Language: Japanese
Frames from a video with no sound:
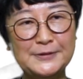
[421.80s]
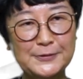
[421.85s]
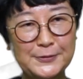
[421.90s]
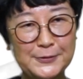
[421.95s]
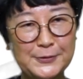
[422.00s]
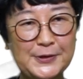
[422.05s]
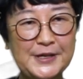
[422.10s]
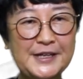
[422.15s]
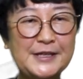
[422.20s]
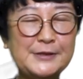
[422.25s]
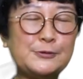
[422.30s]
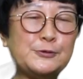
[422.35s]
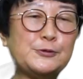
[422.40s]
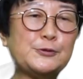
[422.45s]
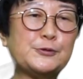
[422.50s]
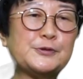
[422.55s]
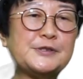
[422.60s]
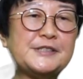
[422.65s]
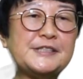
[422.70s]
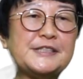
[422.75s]
の、えっ
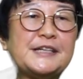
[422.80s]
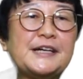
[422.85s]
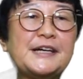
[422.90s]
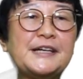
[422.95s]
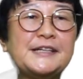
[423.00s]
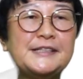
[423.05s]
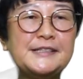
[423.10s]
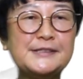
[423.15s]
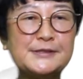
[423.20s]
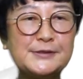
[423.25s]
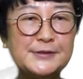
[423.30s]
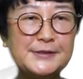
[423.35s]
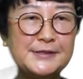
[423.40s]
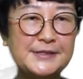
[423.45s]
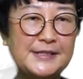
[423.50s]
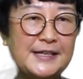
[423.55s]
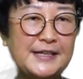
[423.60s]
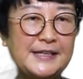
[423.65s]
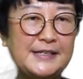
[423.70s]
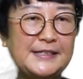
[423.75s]
と、違いについ
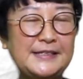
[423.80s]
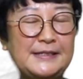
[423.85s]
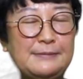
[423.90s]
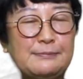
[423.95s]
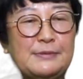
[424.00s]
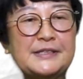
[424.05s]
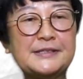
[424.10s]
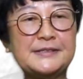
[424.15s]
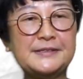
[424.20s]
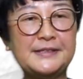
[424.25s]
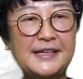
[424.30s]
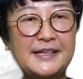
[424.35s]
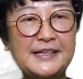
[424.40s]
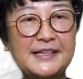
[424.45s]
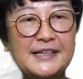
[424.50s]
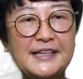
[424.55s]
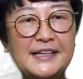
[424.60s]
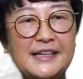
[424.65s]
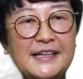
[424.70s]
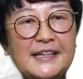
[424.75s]
て言いますね。
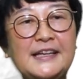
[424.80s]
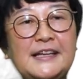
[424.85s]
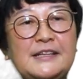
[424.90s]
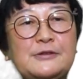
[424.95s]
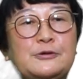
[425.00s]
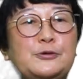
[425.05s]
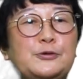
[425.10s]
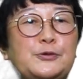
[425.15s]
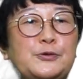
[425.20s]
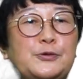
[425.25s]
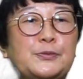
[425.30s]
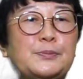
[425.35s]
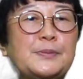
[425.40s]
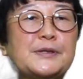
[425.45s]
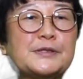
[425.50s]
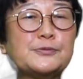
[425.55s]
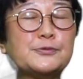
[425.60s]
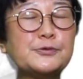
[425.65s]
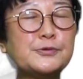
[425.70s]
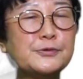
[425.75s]
えー、っと
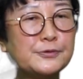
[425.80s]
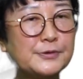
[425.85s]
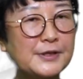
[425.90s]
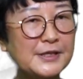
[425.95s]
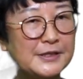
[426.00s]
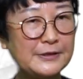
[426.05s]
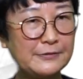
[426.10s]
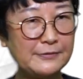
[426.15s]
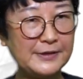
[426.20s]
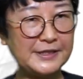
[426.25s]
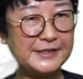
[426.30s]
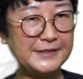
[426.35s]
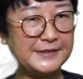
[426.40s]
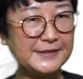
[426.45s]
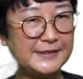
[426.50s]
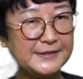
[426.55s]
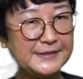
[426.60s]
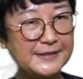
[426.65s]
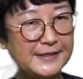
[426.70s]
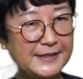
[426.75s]
パソコンの方はいい
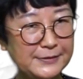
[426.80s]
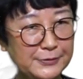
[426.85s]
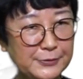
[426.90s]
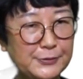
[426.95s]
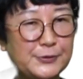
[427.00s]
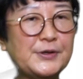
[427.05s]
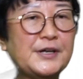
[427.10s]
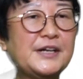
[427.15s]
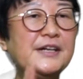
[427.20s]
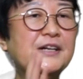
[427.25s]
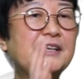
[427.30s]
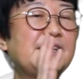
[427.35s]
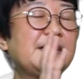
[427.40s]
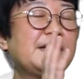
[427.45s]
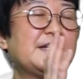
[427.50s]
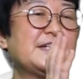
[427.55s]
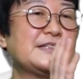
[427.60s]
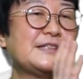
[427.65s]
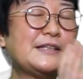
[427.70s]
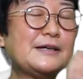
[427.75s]
んですけど
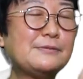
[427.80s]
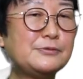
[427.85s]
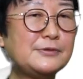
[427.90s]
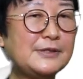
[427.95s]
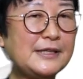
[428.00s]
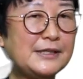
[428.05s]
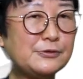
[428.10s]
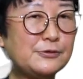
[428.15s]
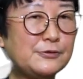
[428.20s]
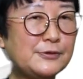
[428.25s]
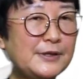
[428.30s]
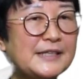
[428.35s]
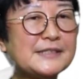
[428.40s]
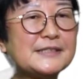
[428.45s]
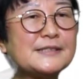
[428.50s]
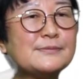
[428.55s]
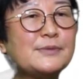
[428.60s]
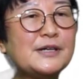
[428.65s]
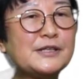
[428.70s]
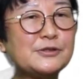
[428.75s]
タブレットや
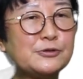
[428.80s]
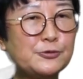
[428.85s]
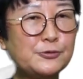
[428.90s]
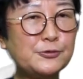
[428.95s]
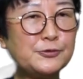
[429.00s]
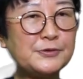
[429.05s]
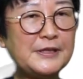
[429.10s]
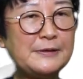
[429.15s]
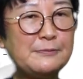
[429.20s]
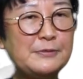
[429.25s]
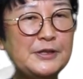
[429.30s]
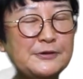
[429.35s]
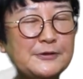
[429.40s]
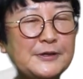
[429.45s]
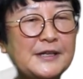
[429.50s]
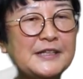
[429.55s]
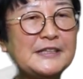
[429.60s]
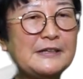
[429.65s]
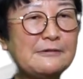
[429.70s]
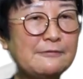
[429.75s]
スマートフォンで見る
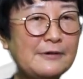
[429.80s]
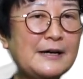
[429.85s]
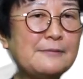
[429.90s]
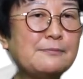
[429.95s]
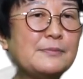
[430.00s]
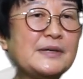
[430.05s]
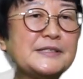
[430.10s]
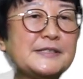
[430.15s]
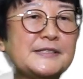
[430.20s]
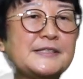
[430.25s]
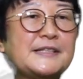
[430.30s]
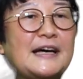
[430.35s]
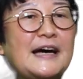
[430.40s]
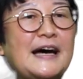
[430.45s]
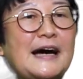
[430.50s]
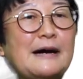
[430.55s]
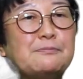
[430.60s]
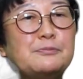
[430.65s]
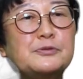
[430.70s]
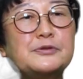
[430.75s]
方はまず
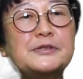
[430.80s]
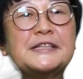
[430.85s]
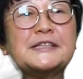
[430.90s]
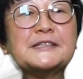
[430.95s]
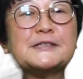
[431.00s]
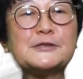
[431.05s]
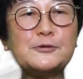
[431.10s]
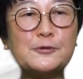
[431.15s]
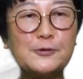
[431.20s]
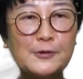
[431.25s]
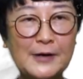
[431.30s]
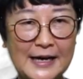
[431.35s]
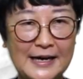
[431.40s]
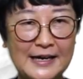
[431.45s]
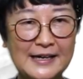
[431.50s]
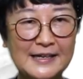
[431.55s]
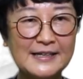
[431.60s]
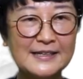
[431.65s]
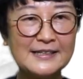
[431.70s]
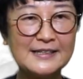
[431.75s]

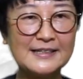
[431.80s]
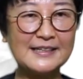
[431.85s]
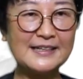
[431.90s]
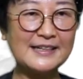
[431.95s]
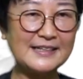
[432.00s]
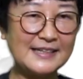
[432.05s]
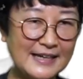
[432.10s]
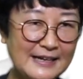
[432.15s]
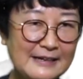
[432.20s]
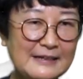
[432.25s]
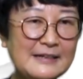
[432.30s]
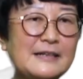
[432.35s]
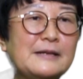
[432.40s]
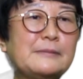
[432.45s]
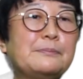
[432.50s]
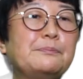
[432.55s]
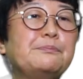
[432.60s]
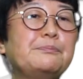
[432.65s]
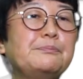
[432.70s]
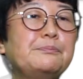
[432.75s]
アプリストアから
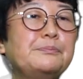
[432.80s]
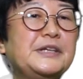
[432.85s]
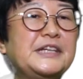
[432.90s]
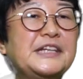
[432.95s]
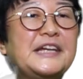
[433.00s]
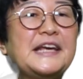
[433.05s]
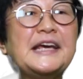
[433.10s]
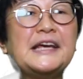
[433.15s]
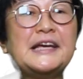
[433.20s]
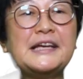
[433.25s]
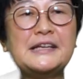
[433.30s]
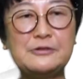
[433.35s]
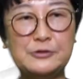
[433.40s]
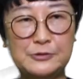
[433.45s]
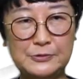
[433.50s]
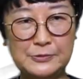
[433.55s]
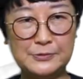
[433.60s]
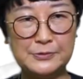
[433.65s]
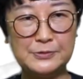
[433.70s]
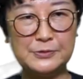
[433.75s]

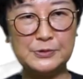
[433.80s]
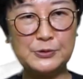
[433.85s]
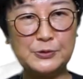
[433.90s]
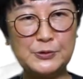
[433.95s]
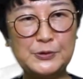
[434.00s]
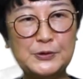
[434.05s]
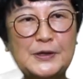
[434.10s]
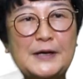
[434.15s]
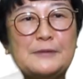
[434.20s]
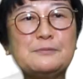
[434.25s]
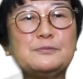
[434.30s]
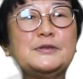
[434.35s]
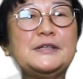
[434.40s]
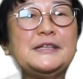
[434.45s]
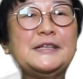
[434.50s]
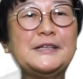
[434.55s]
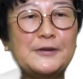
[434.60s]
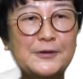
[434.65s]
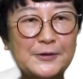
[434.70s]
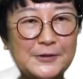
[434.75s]
ミレールという
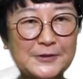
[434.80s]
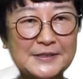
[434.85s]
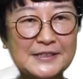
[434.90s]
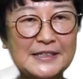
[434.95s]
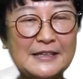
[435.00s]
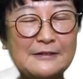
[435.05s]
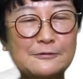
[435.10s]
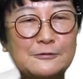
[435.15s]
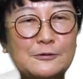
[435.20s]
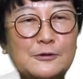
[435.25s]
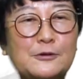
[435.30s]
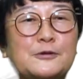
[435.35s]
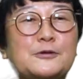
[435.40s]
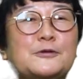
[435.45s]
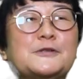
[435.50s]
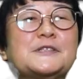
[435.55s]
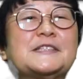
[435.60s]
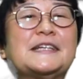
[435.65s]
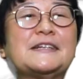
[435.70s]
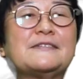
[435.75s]
アプリを
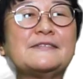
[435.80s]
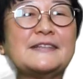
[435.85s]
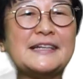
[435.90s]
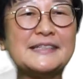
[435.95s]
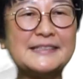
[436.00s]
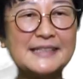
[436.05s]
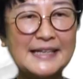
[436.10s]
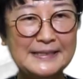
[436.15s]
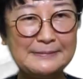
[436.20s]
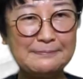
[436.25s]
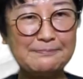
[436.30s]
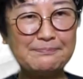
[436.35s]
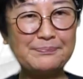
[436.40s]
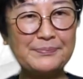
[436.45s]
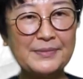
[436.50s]
ダウンロードしてください。